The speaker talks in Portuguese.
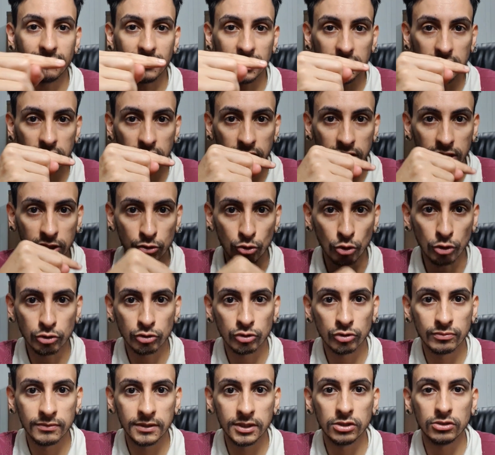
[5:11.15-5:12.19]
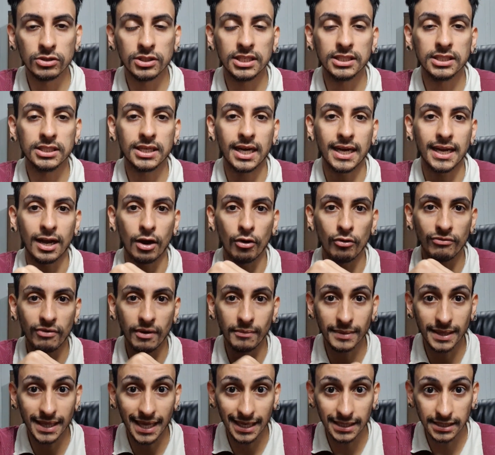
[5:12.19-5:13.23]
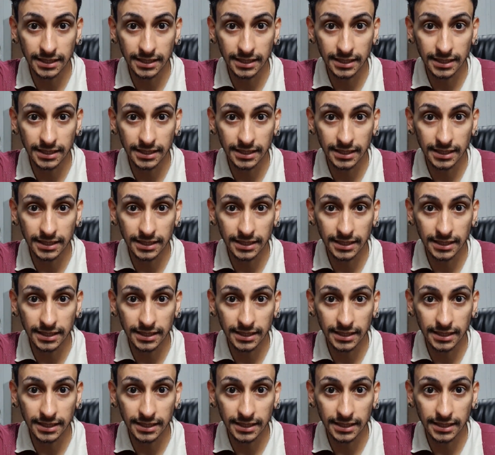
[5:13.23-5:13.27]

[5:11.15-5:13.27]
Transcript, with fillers: vai assistir todos os vídeos desse canal e vai me dar